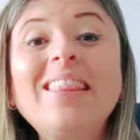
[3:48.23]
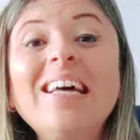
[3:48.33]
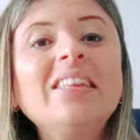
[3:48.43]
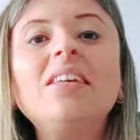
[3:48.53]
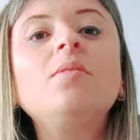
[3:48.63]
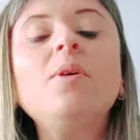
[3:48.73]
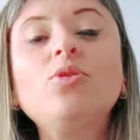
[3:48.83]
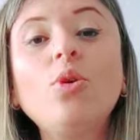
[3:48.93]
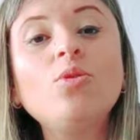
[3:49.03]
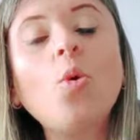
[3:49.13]
tantas
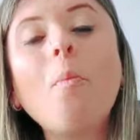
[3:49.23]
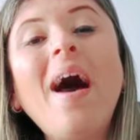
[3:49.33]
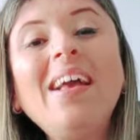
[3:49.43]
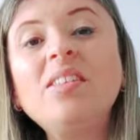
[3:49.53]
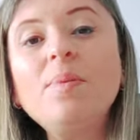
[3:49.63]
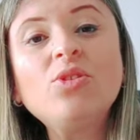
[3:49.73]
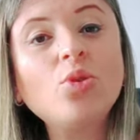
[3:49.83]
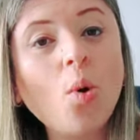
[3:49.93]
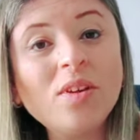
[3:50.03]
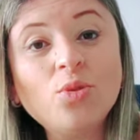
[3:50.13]
pessoas ou mais
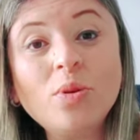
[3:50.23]
pessoas